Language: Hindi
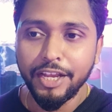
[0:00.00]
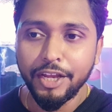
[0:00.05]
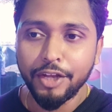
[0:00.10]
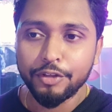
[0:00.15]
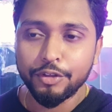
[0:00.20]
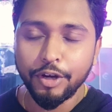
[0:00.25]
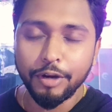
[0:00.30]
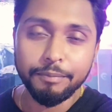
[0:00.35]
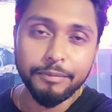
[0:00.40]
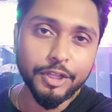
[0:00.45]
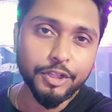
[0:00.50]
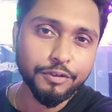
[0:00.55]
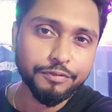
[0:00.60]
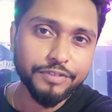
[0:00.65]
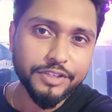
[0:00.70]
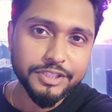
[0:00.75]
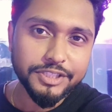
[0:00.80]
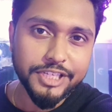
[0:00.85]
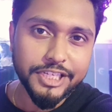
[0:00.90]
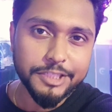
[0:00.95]
तो हमने तो
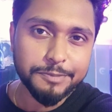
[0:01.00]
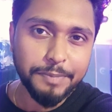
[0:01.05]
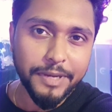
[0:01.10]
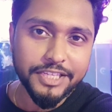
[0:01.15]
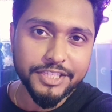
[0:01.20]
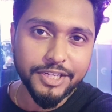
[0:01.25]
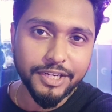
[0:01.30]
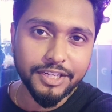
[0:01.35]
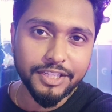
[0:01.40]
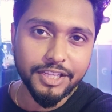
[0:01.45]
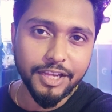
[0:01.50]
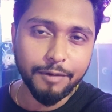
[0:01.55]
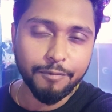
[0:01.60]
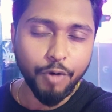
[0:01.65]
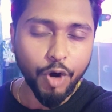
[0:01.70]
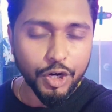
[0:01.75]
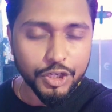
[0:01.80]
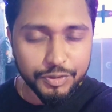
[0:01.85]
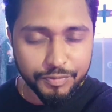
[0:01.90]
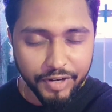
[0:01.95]
फिश डिस्पैच कर दिया
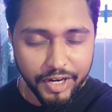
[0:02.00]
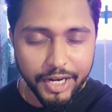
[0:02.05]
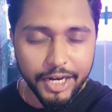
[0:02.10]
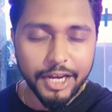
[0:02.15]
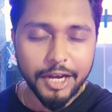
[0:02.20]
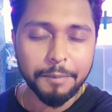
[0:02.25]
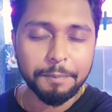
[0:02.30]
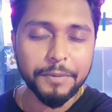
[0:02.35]
बॉक्स वगैरह का